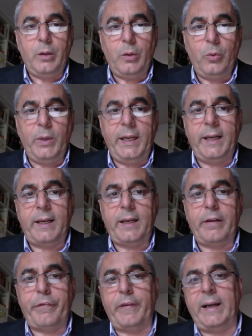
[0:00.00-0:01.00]

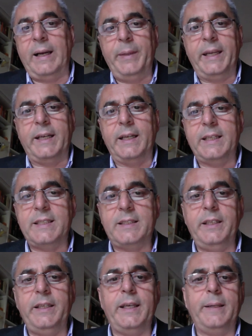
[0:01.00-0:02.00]
Guerra, fame e
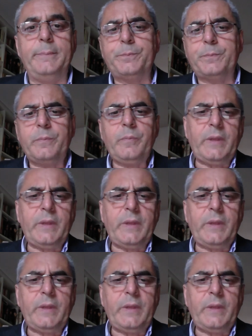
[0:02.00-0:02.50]
carestie